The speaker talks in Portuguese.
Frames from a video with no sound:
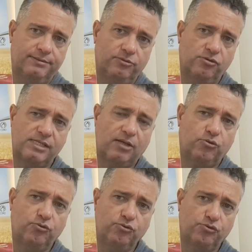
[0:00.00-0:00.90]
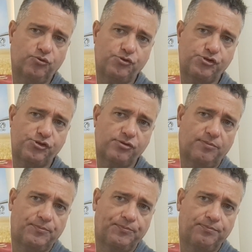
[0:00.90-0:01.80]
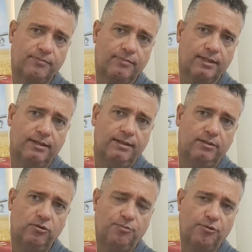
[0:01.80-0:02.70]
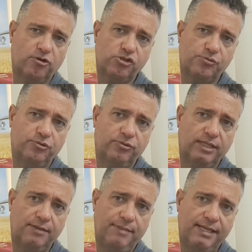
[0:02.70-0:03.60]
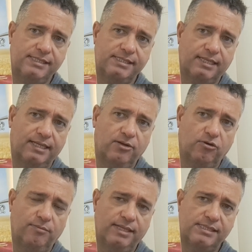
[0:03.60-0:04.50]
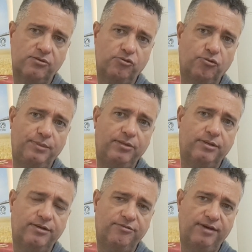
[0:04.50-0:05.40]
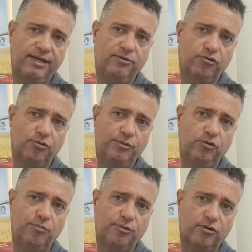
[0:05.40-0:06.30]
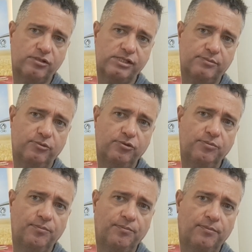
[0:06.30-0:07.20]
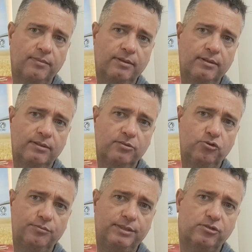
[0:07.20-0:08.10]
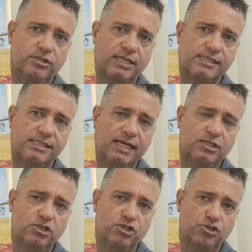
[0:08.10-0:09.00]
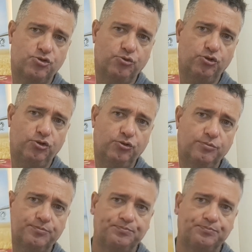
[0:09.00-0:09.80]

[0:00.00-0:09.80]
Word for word: dos Adultos no próximo trimestre, que começa no domingo que vem, no domingo próximo, domingo dia 7 de julho.